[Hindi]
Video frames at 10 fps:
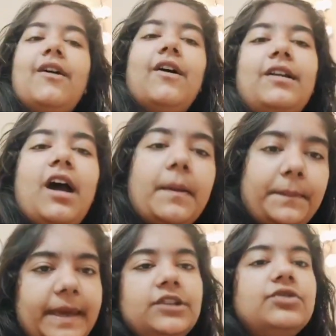और
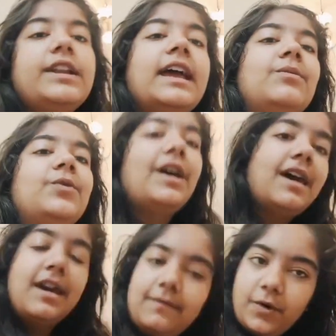अभी जो टाइम हो रहा
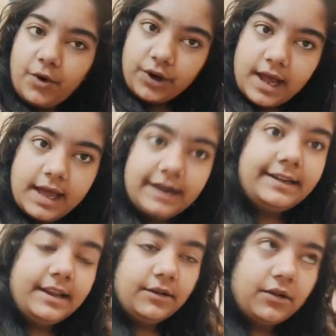है वो हो रहा
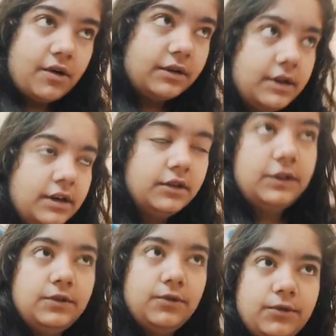है टेन ओ क्लॉक
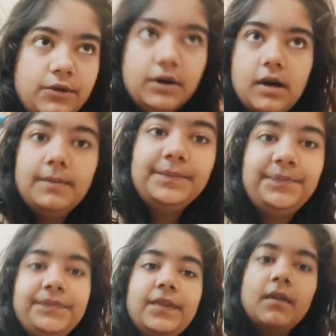सो so, um,
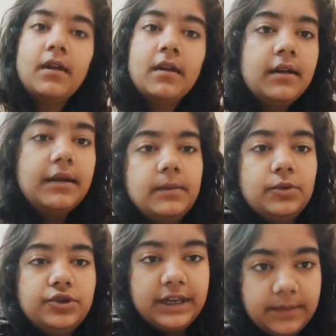
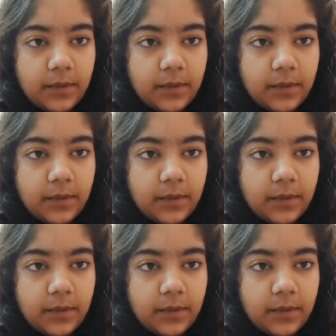मुझे